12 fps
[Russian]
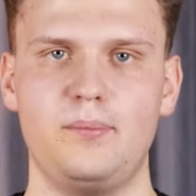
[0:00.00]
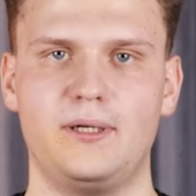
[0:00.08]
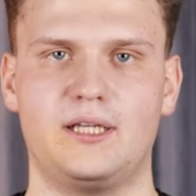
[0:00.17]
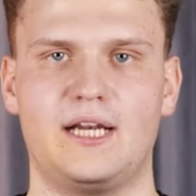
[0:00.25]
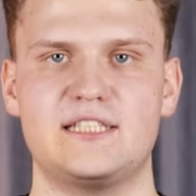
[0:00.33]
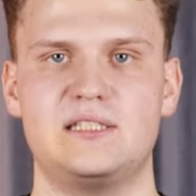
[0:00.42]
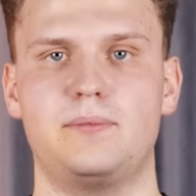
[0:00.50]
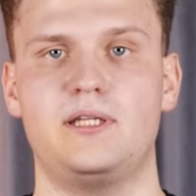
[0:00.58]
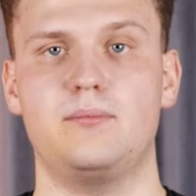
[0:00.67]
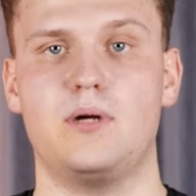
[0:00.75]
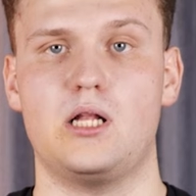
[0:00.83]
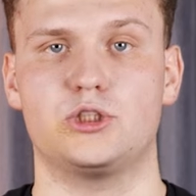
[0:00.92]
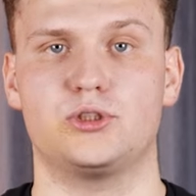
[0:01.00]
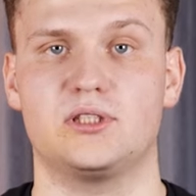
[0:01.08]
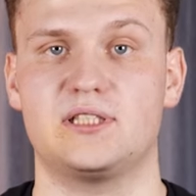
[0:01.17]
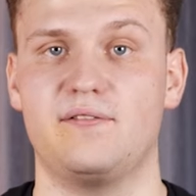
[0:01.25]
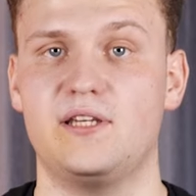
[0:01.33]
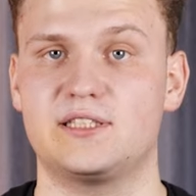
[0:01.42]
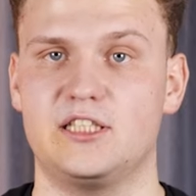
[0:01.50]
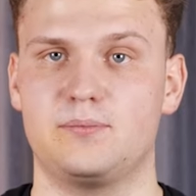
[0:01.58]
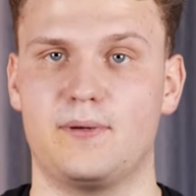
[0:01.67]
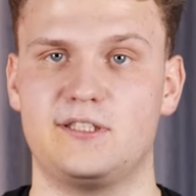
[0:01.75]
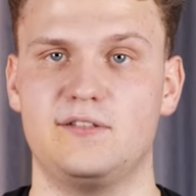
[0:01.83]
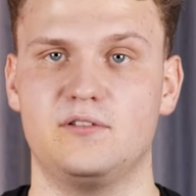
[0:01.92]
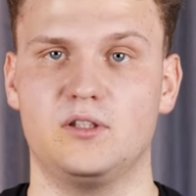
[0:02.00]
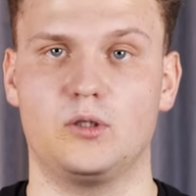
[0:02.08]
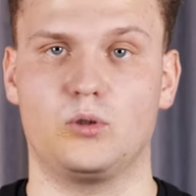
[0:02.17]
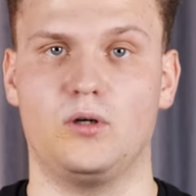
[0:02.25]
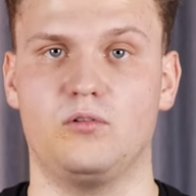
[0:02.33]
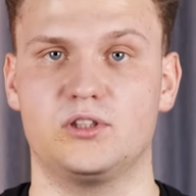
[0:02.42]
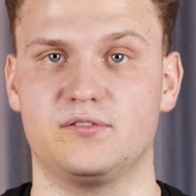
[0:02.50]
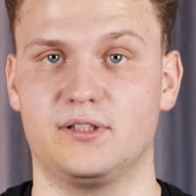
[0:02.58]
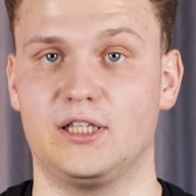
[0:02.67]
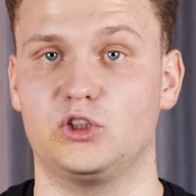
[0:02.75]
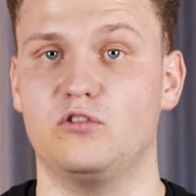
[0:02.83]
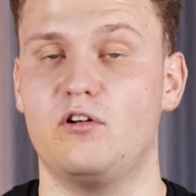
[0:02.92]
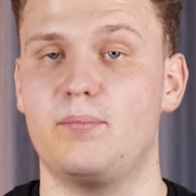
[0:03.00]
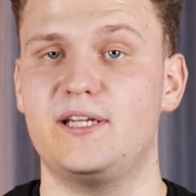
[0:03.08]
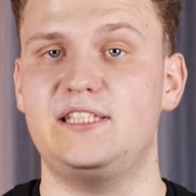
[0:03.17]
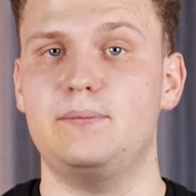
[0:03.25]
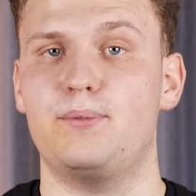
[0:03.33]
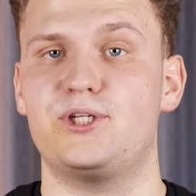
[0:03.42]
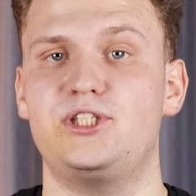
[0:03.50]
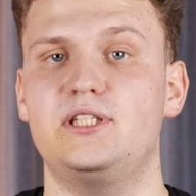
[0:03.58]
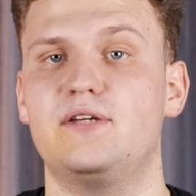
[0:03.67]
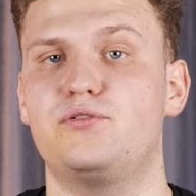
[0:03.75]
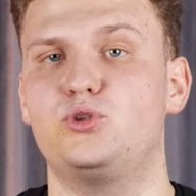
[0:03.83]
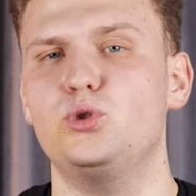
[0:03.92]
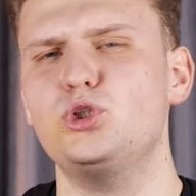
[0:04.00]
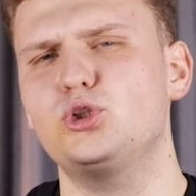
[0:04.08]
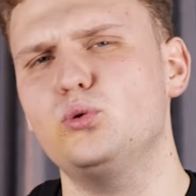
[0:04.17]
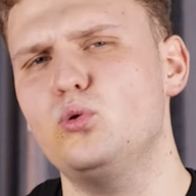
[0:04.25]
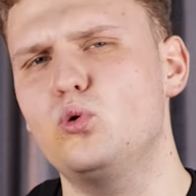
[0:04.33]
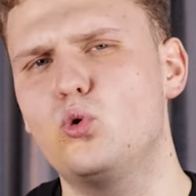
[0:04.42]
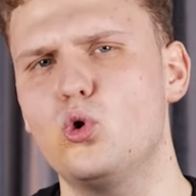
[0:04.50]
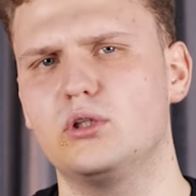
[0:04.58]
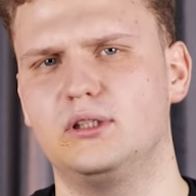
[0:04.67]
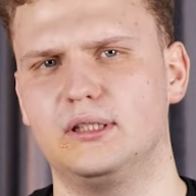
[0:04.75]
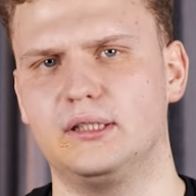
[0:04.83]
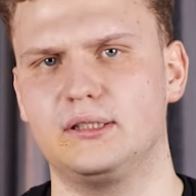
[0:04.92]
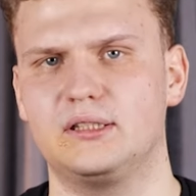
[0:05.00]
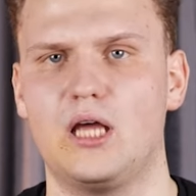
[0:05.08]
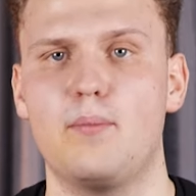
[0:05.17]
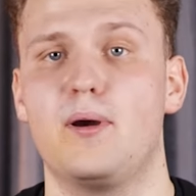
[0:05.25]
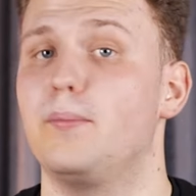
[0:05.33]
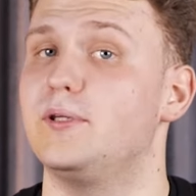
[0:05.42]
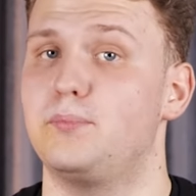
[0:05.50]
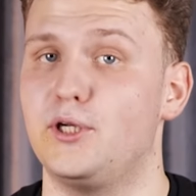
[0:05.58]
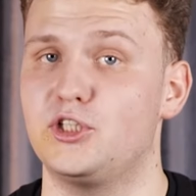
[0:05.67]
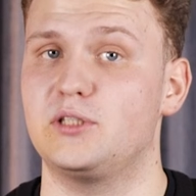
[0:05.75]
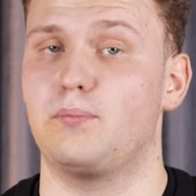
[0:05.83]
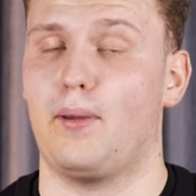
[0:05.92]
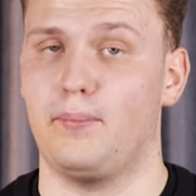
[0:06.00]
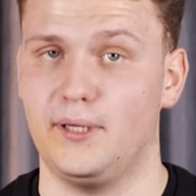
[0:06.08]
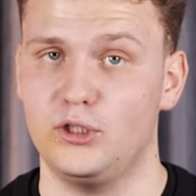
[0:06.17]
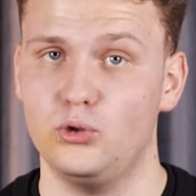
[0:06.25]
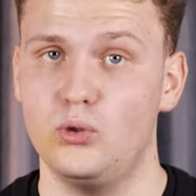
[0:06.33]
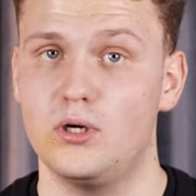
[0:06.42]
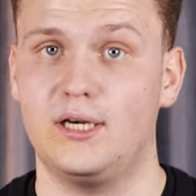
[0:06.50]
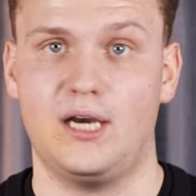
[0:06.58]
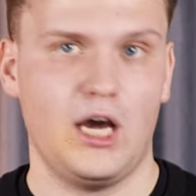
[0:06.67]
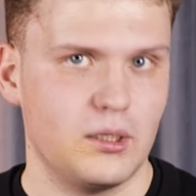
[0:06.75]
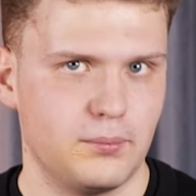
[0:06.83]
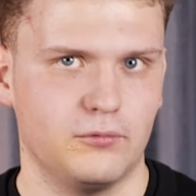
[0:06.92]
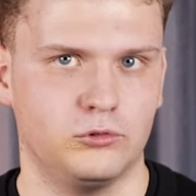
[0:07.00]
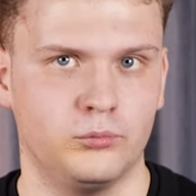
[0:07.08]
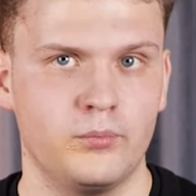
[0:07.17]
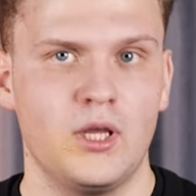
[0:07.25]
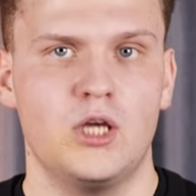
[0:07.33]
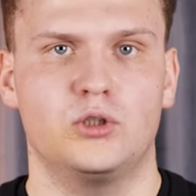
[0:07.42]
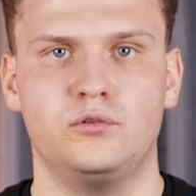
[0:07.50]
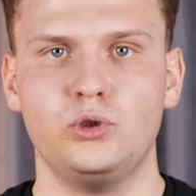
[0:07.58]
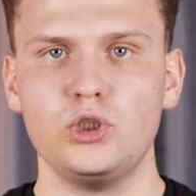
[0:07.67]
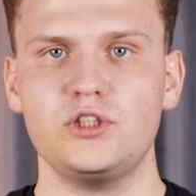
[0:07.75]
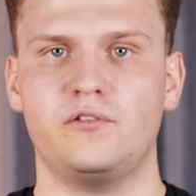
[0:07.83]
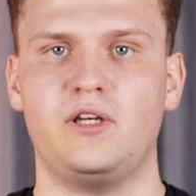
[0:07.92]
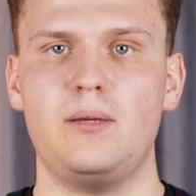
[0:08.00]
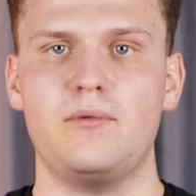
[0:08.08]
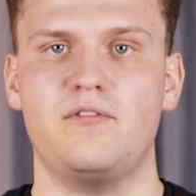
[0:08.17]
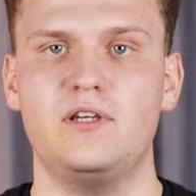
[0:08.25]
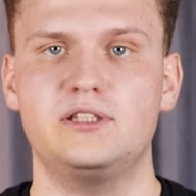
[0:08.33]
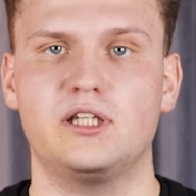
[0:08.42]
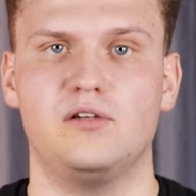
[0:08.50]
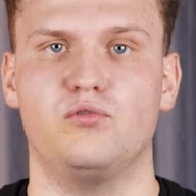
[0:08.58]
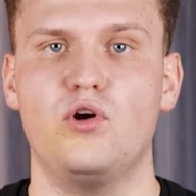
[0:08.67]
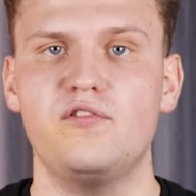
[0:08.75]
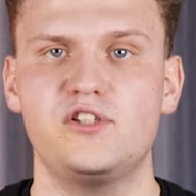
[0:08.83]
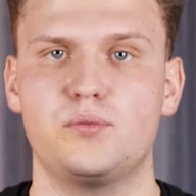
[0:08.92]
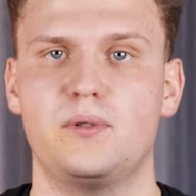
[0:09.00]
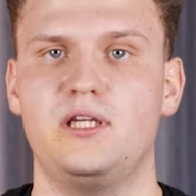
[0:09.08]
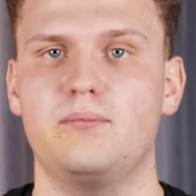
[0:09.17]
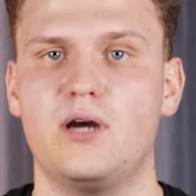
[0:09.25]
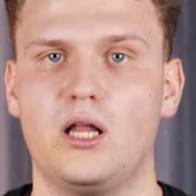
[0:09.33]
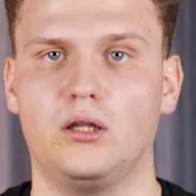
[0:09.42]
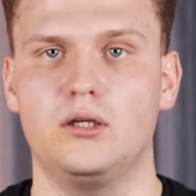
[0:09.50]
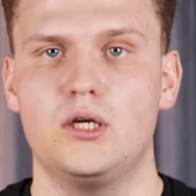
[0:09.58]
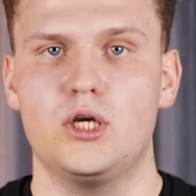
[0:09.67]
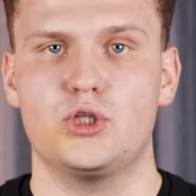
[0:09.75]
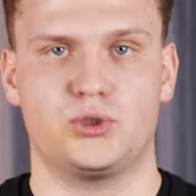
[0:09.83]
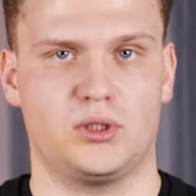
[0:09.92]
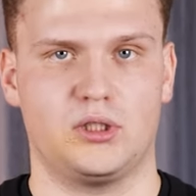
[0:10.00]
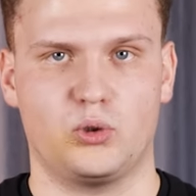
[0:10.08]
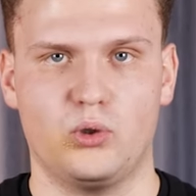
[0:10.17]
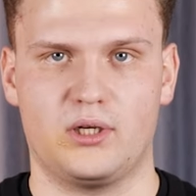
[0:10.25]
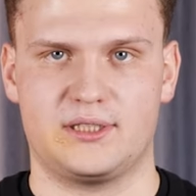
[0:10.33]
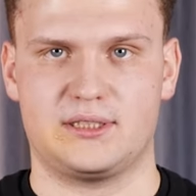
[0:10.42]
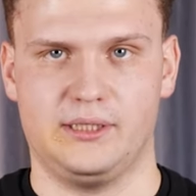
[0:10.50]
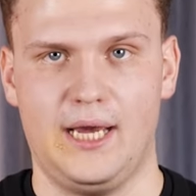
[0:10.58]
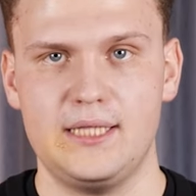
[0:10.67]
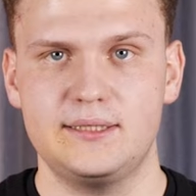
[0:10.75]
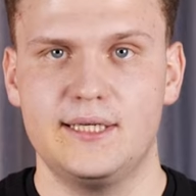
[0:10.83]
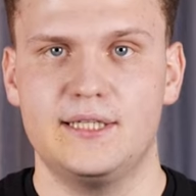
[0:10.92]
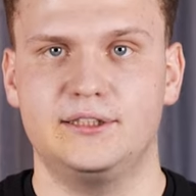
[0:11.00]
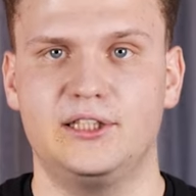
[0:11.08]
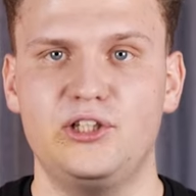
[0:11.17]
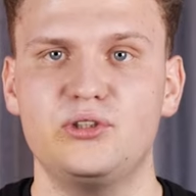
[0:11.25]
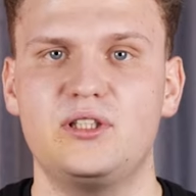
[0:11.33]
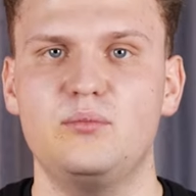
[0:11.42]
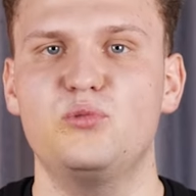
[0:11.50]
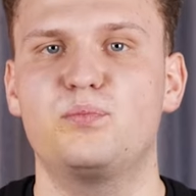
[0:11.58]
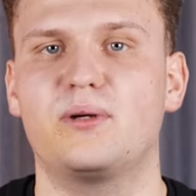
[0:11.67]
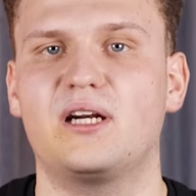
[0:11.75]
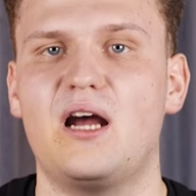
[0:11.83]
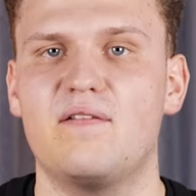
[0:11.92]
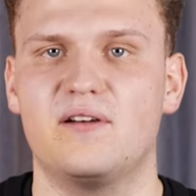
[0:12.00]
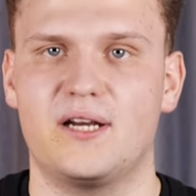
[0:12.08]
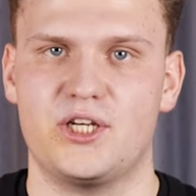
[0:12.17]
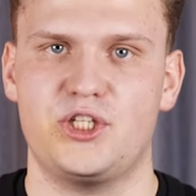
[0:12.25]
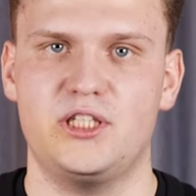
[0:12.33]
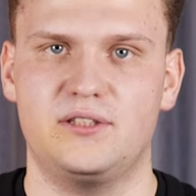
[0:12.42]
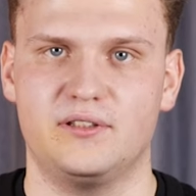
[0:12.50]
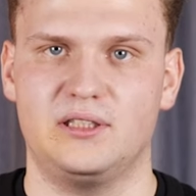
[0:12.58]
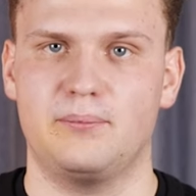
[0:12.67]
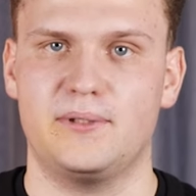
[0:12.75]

ну прекрасно понимал, что советское спортивное руководство готово пойти почти на все, что угодно, дабы обеспечить победу Карпову. Но в то же время Виктор Львович понимал, что такой расклад дает ему право рассчитывать на